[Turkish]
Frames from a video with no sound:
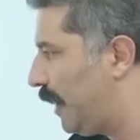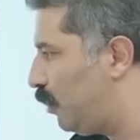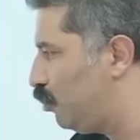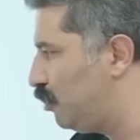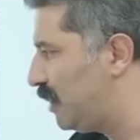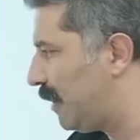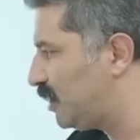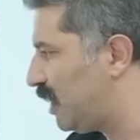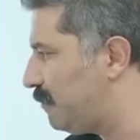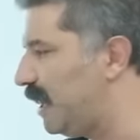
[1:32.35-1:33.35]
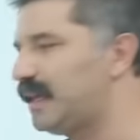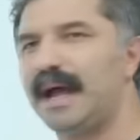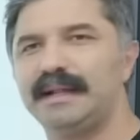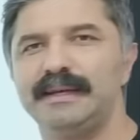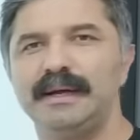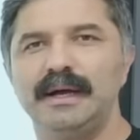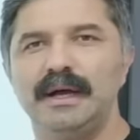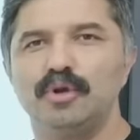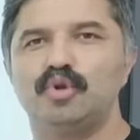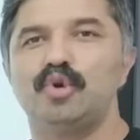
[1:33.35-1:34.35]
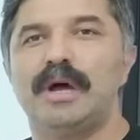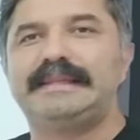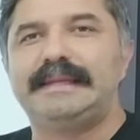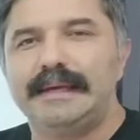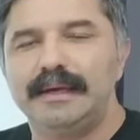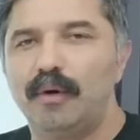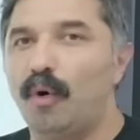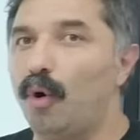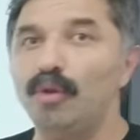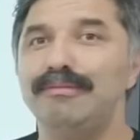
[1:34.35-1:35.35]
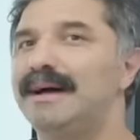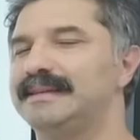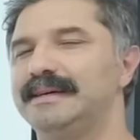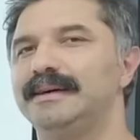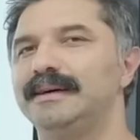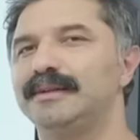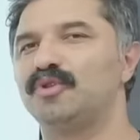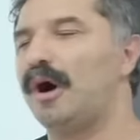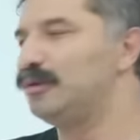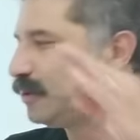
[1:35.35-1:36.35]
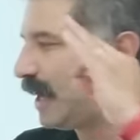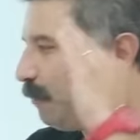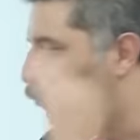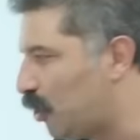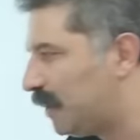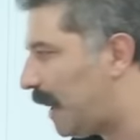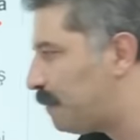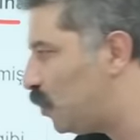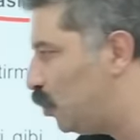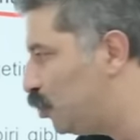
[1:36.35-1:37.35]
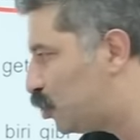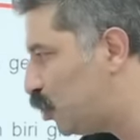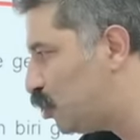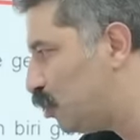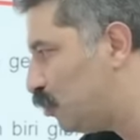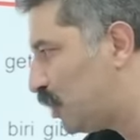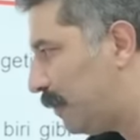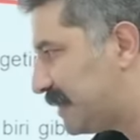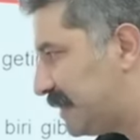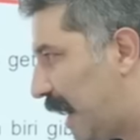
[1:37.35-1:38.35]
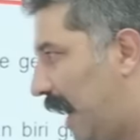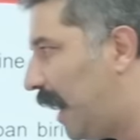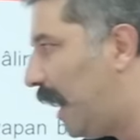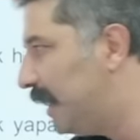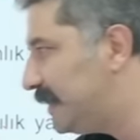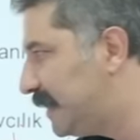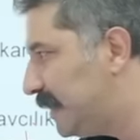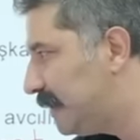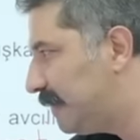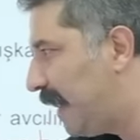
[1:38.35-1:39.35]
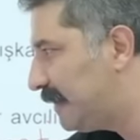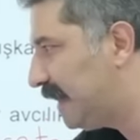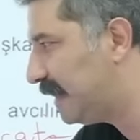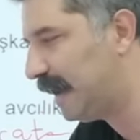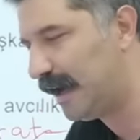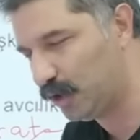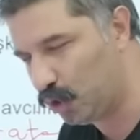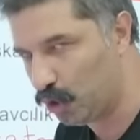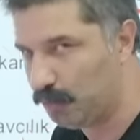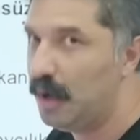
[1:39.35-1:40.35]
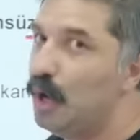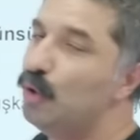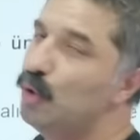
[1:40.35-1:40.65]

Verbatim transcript: E ünlüyle başlayan bir ek geldi. Süradi olmadı. Doğal olarak burada ünsüz yumuşamasına aykırılık var tekrar ediyorum.